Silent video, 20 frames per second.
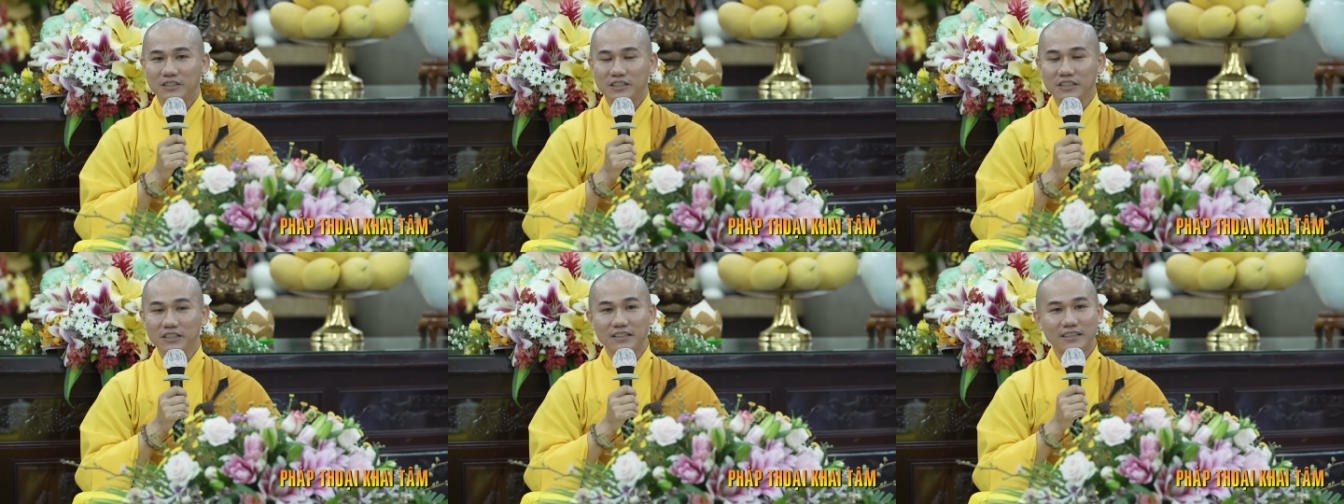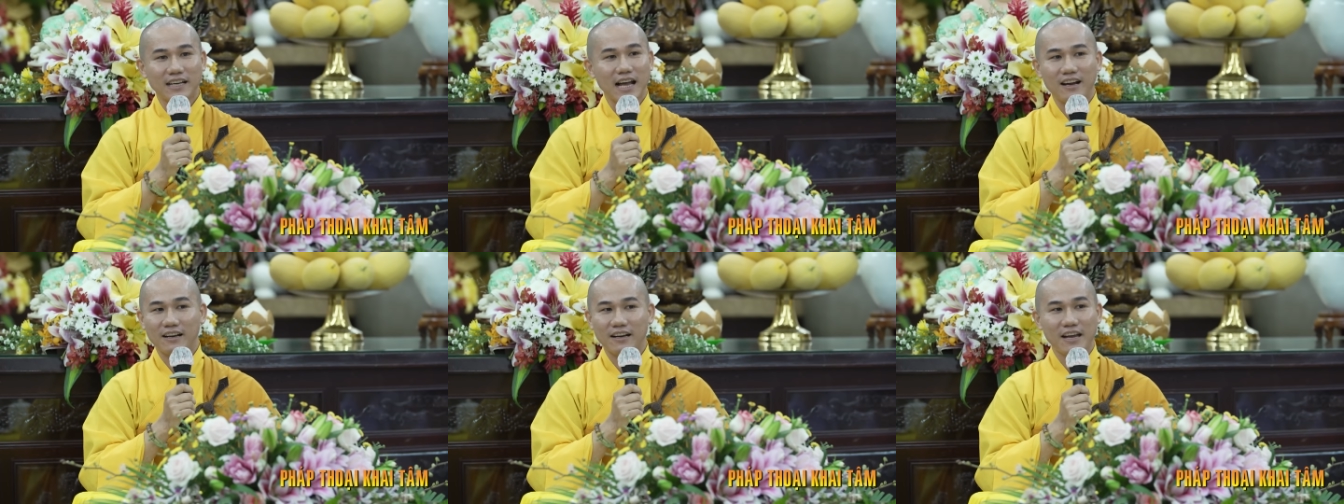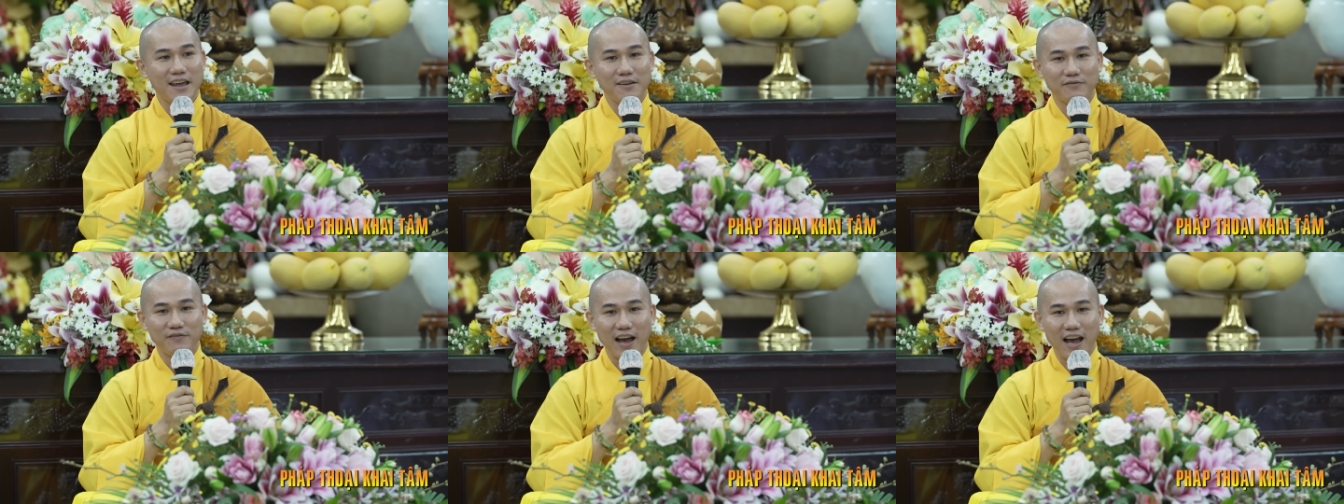Chưa cần
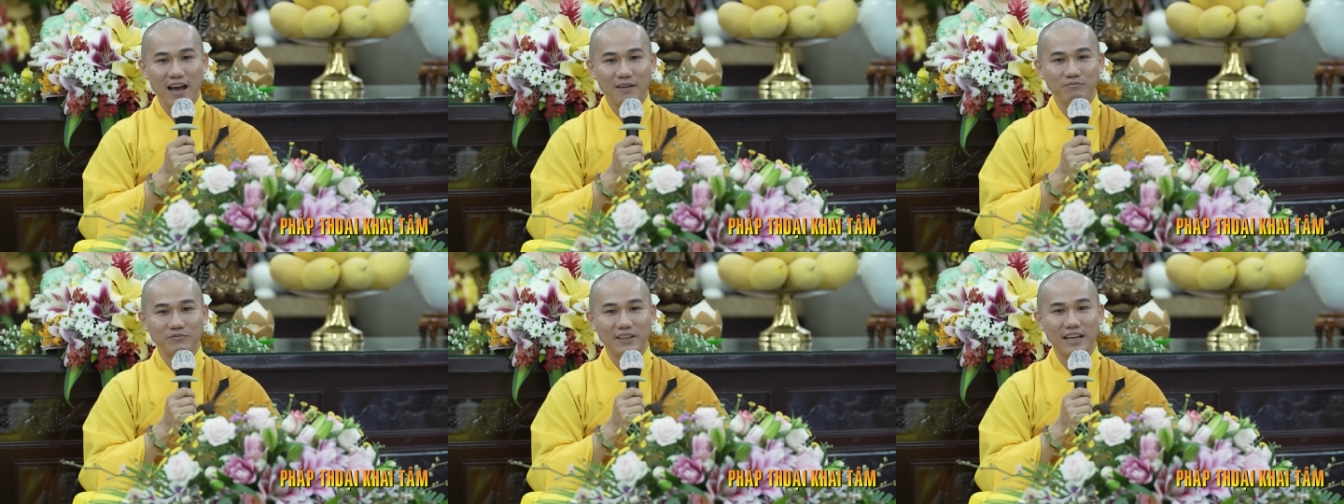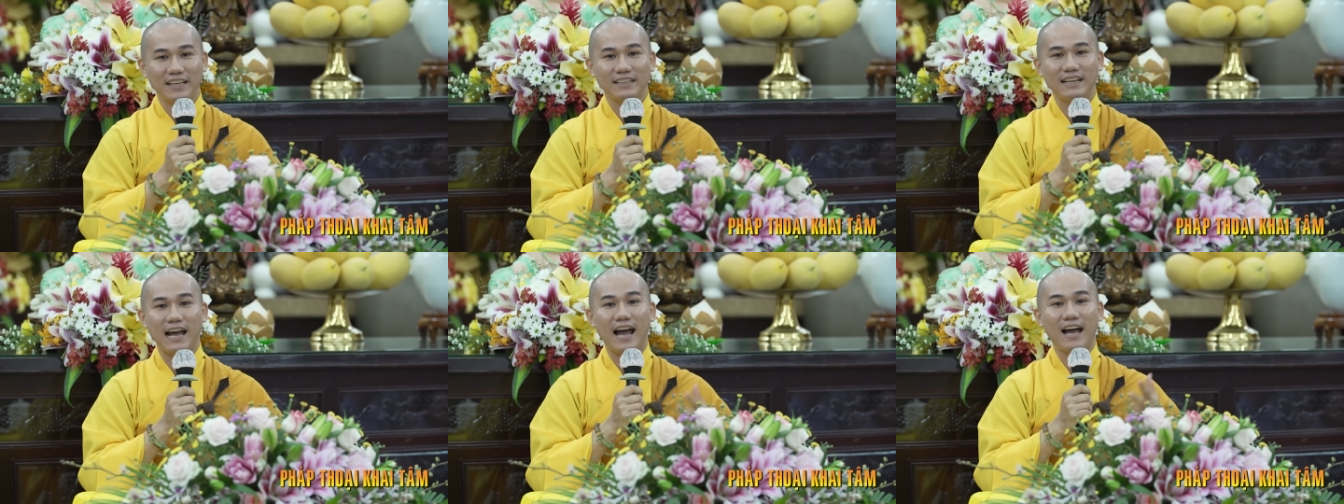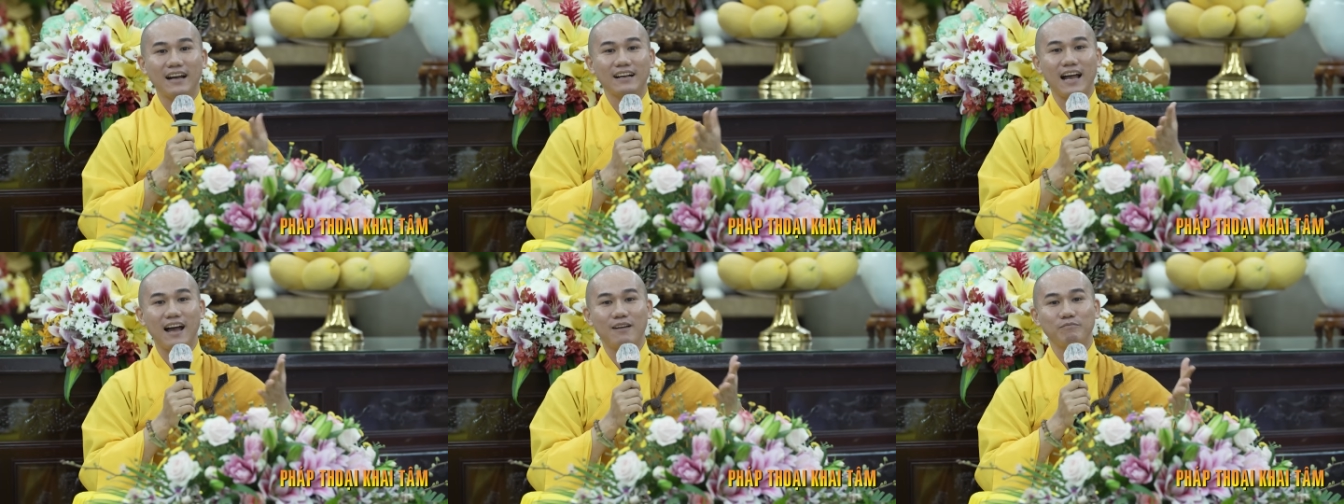nghe pháp thì
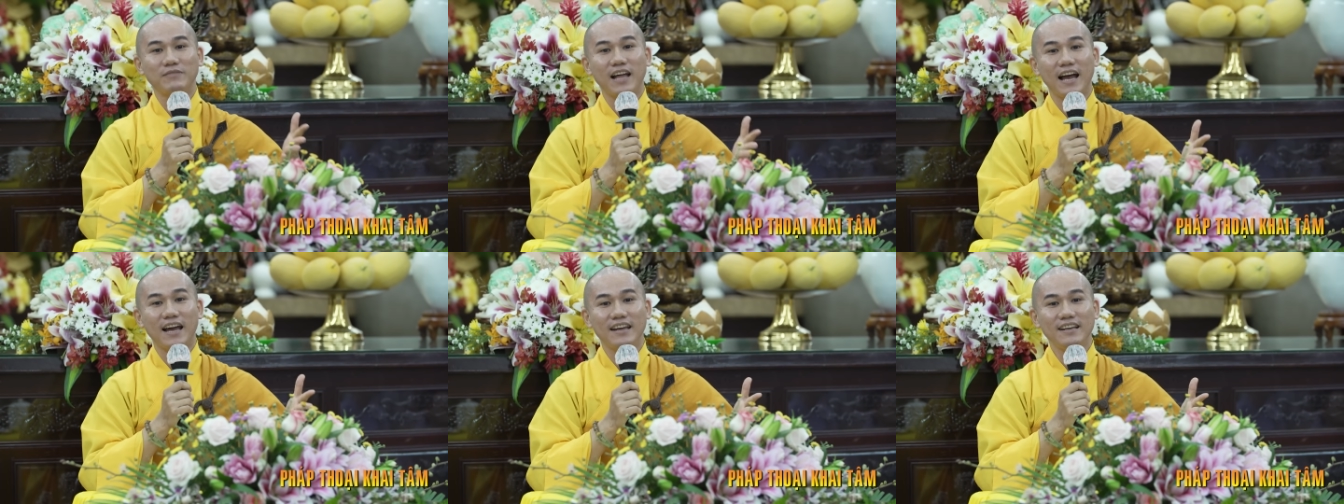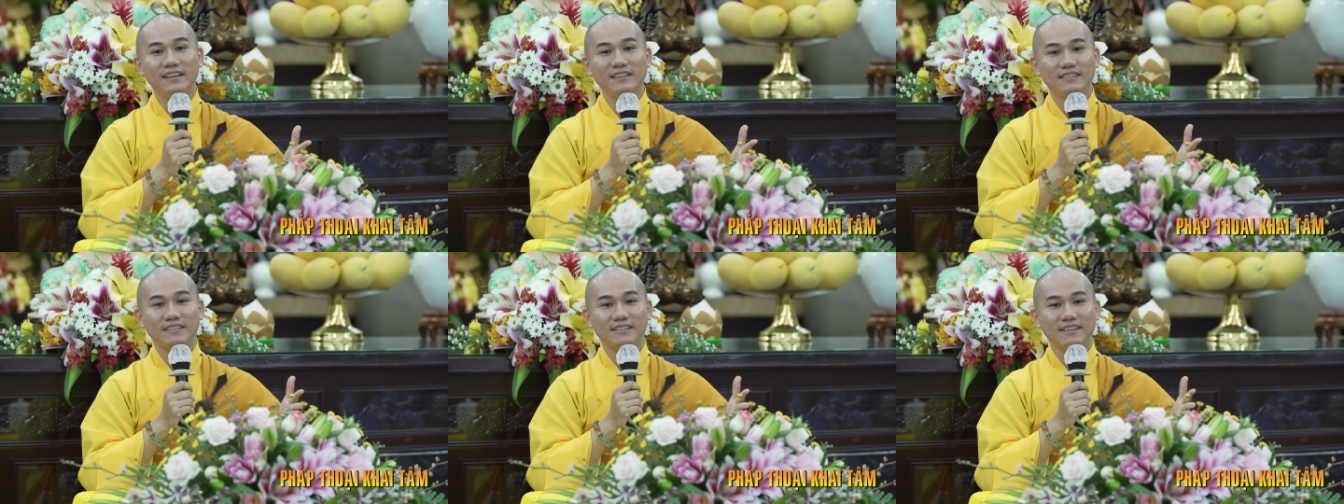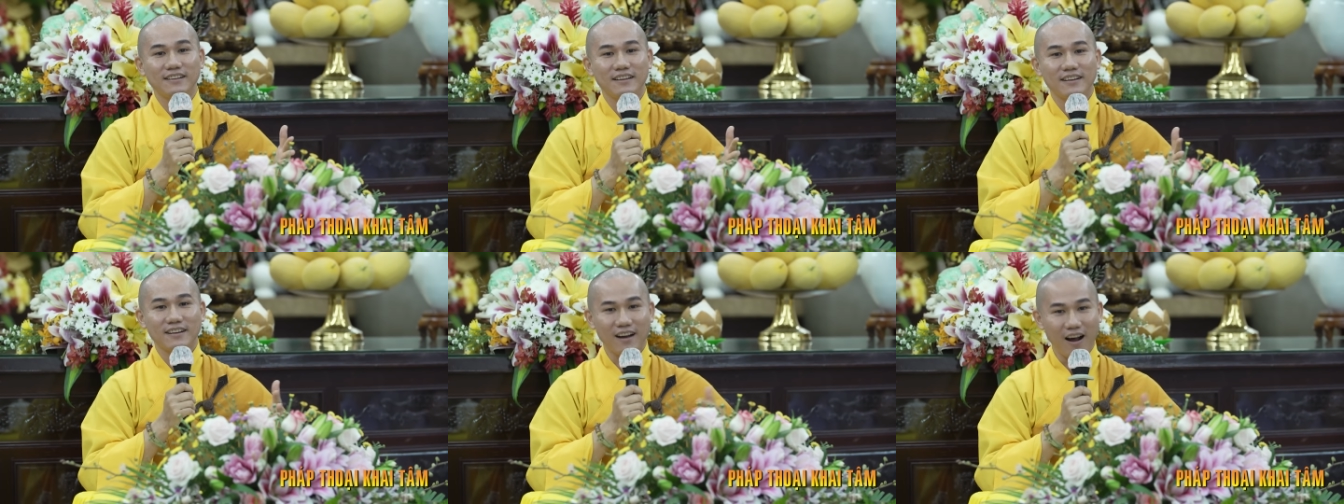đã cảm thấy
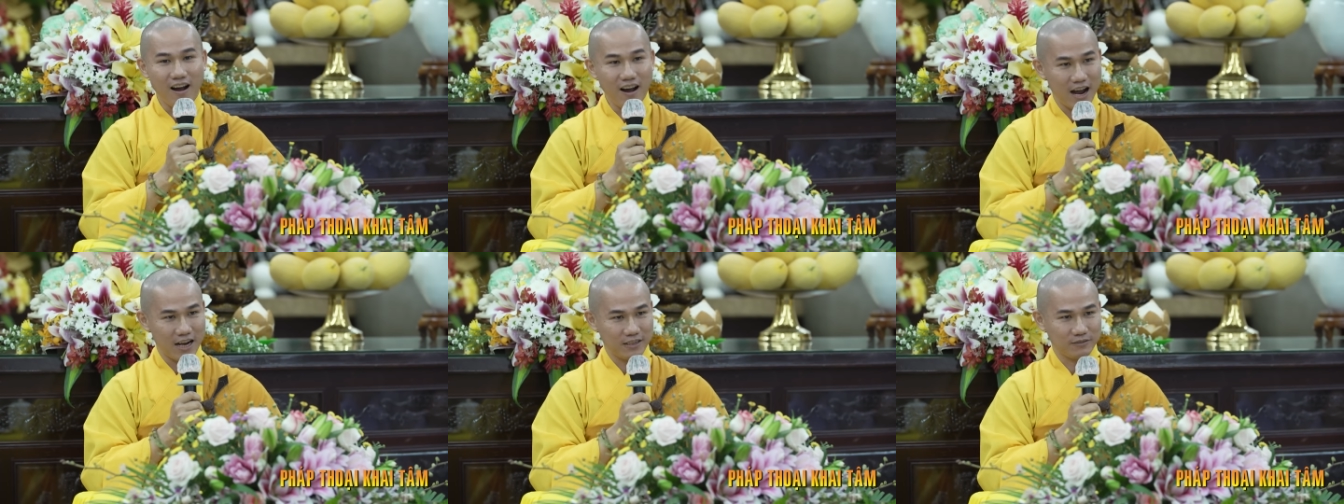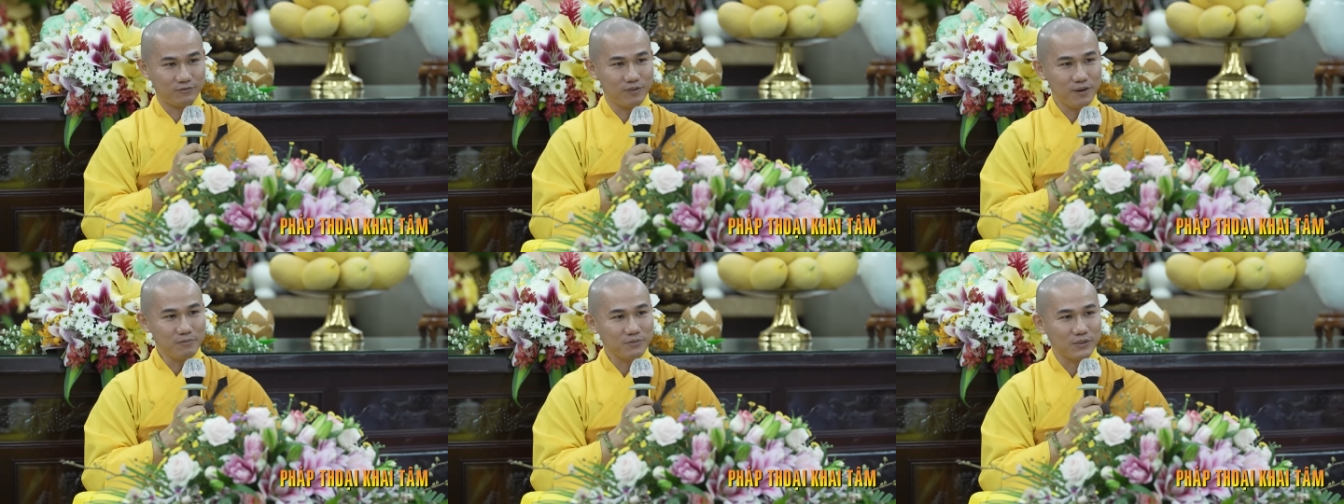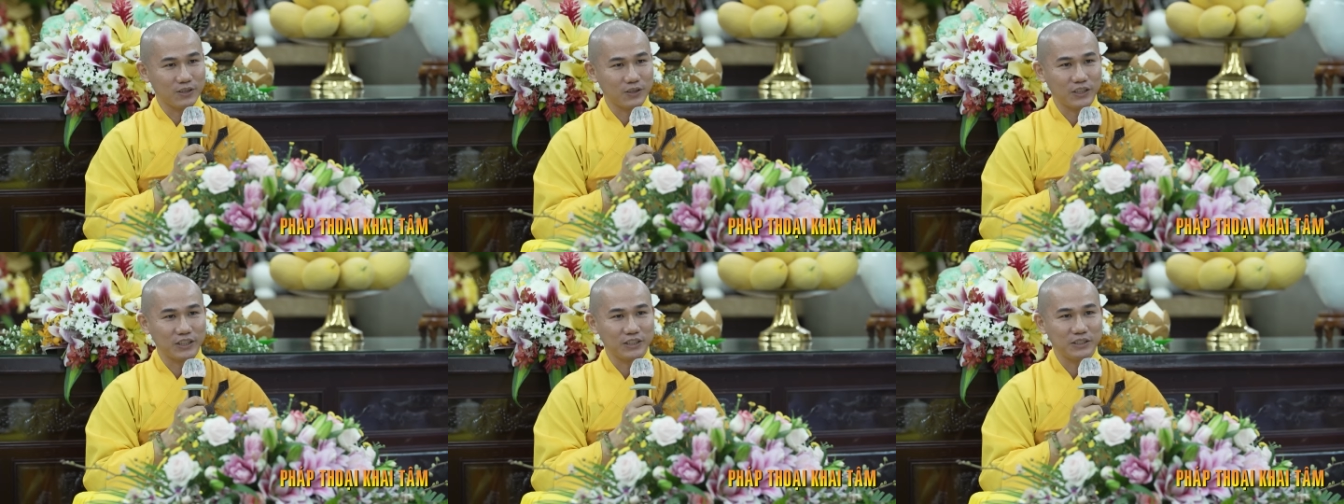có hạnh phúc
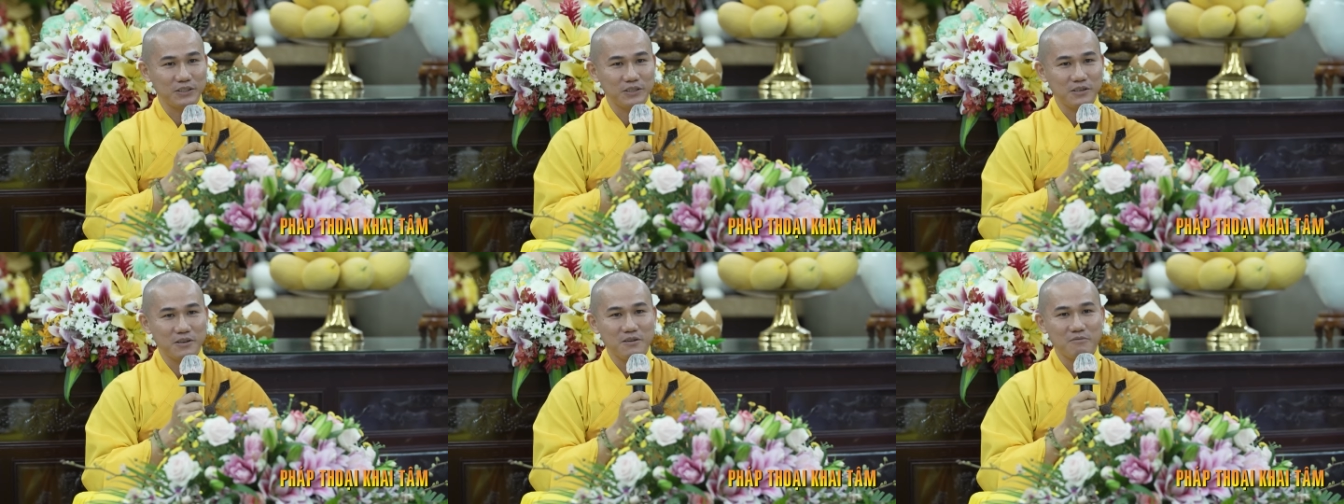rồi,